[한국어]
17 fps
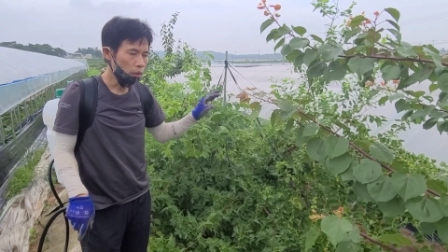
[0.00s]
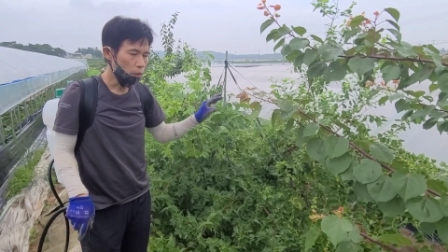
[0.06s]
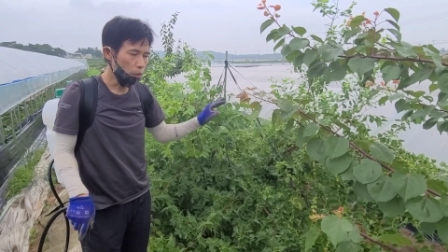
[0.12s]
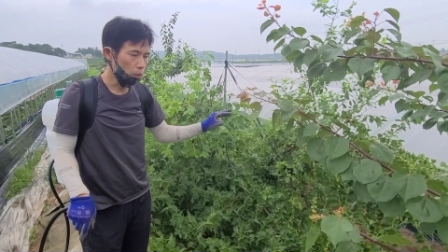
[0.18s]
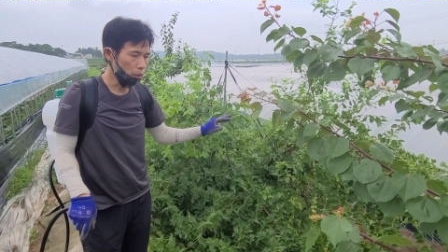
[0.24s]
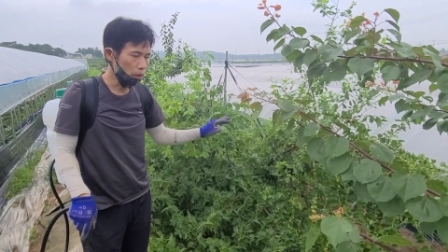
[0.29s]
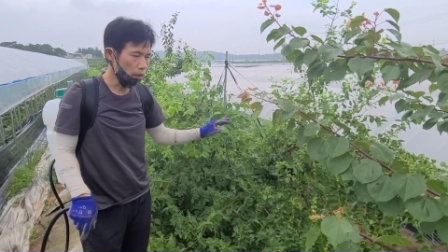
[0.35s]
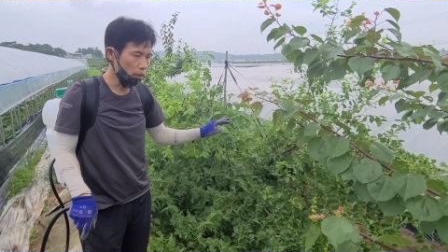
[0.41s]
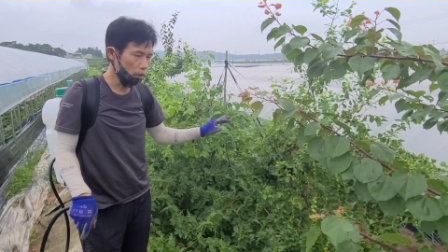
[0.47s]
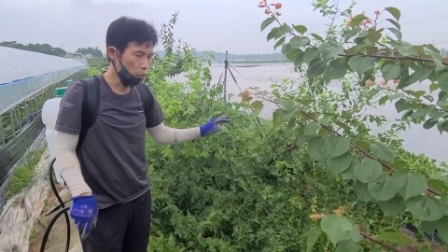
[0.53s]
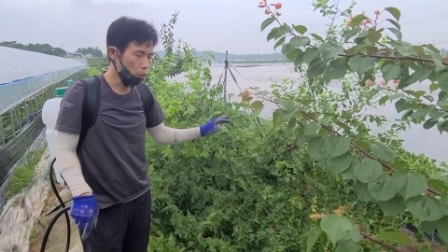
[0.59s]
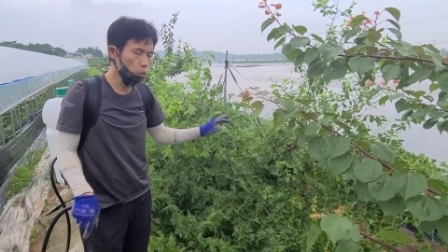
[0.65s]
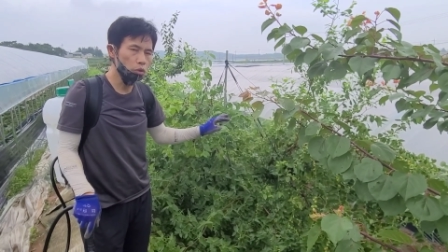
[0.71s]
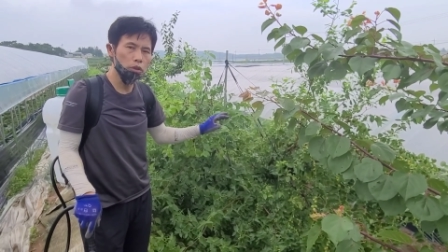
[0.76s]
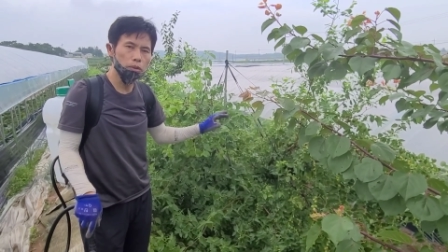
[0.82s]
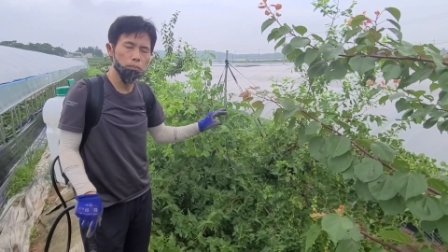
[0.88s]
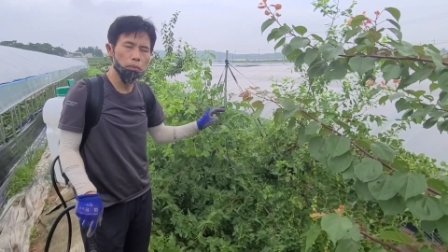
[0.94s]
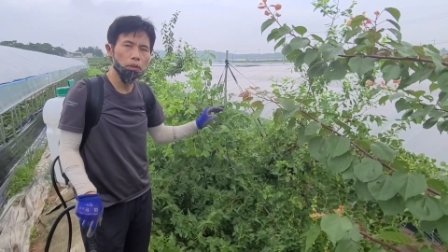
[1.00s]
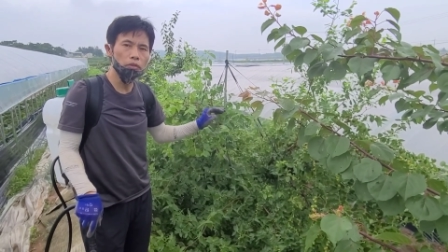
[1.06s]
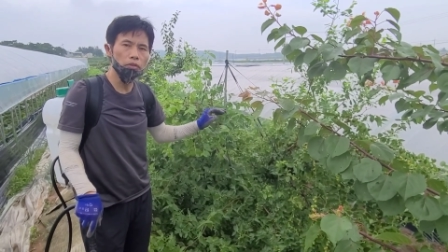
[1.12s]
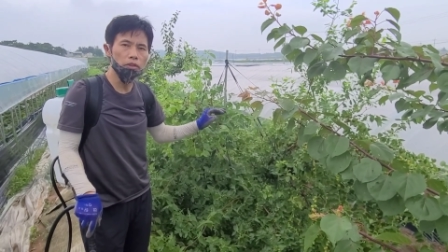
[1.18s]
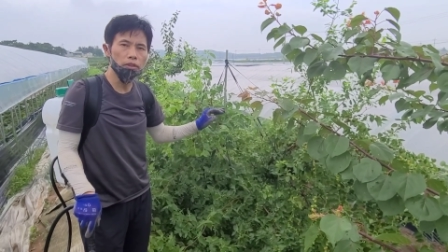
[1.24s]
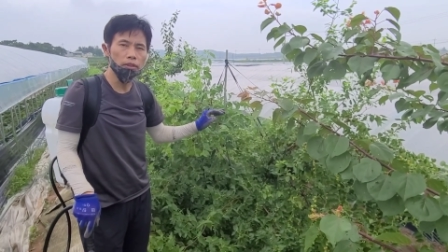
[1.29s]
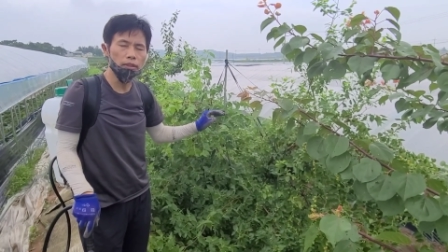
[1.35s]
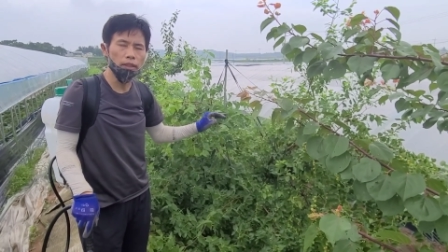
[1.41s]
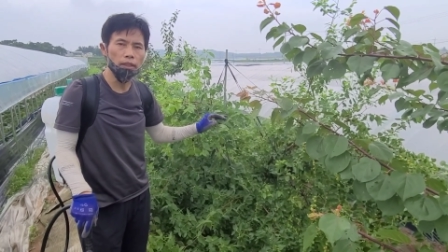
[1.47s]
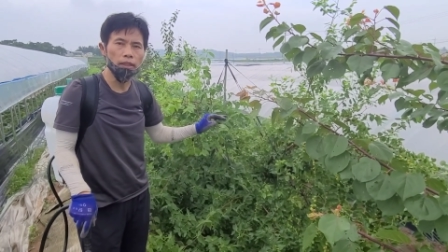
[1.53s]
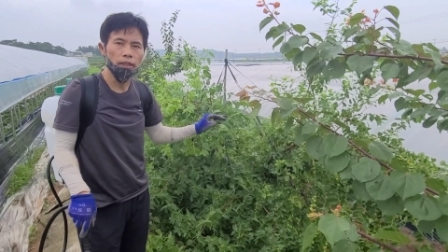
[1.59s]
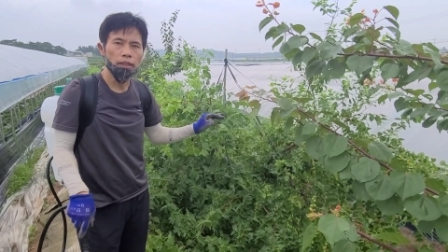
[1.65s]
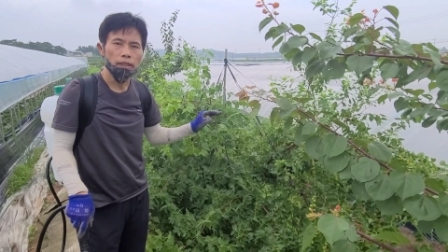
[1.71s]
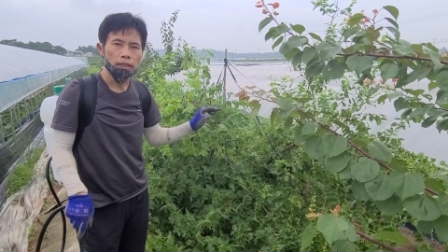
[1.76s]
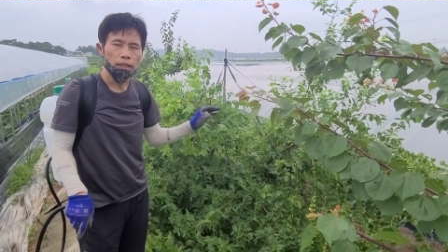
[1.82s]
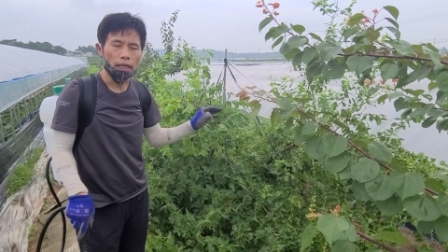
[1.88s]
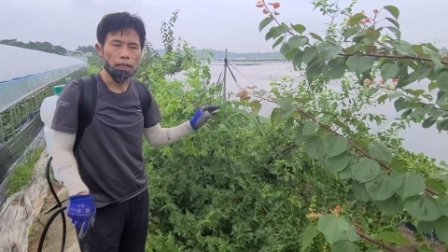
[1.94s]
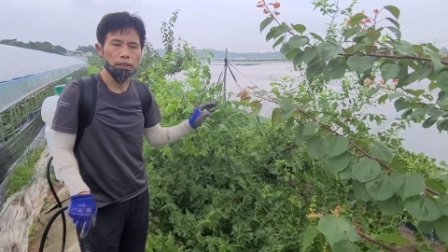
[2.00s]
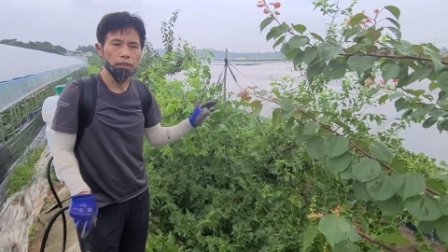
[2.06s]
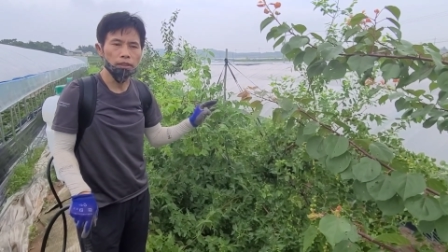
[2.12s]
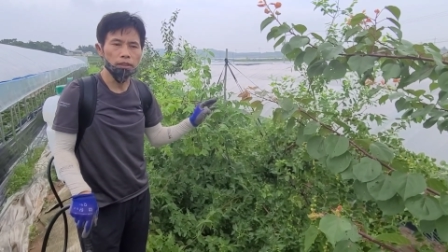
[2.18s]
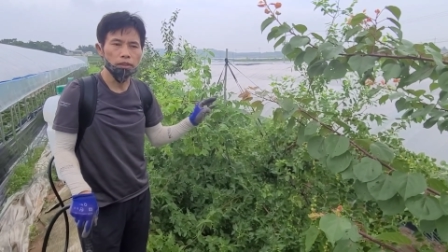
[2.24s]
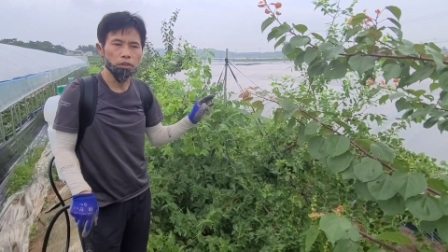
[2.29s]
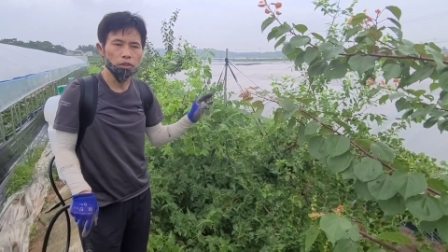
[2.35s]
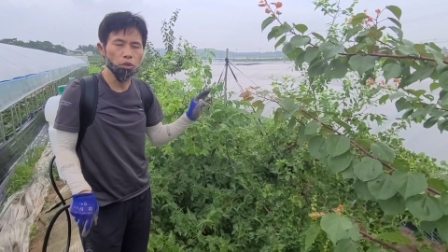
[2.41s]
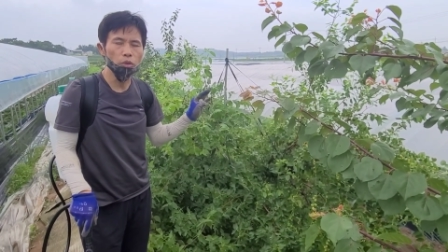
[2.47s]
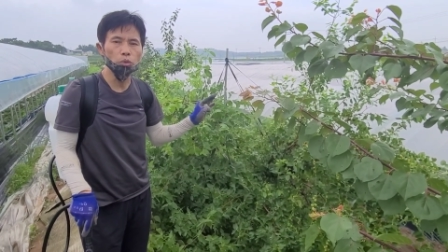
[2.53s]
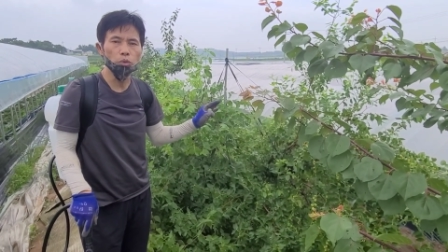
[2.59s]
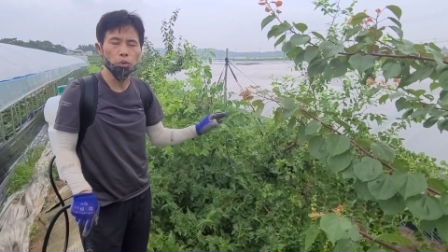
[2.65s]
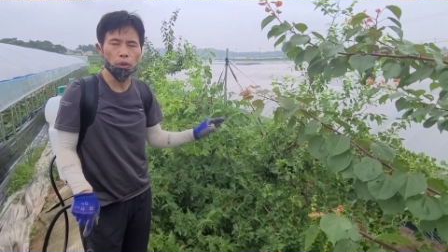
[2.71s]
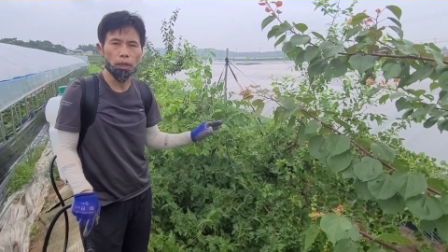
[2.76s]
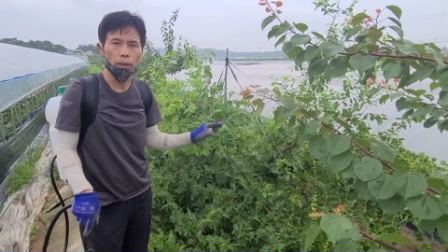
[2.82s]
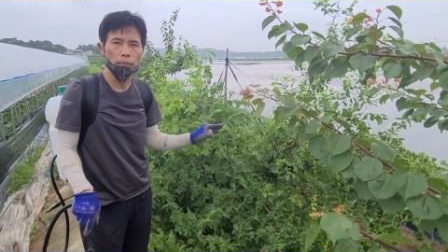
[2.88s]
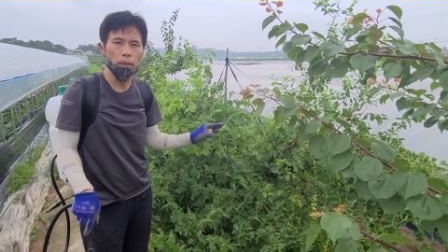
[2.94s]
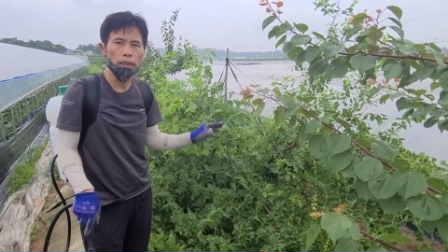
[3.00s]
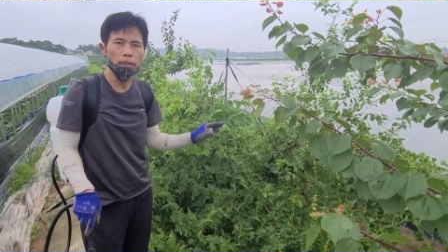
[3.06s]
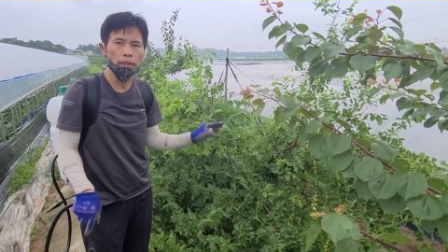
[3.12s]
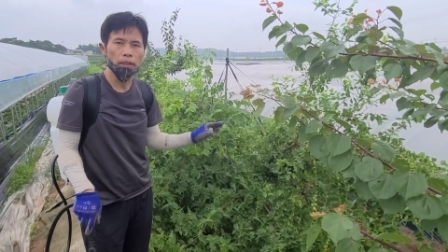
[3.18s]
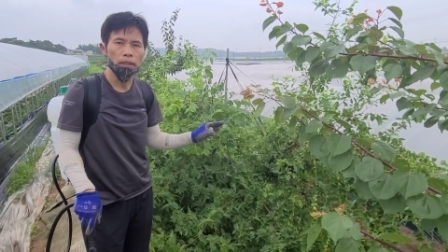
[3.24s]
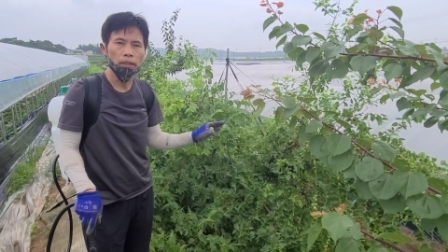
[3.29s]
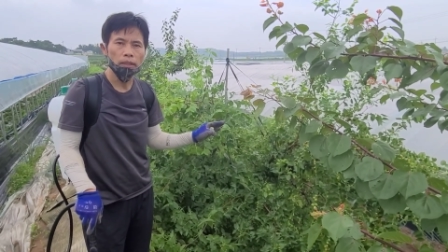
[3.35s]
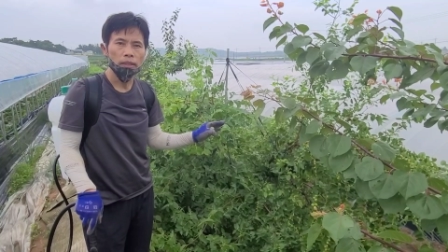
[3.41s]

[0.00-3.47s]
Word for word: 이렇게 꽃이 폈을 때 약을 쳐줘야만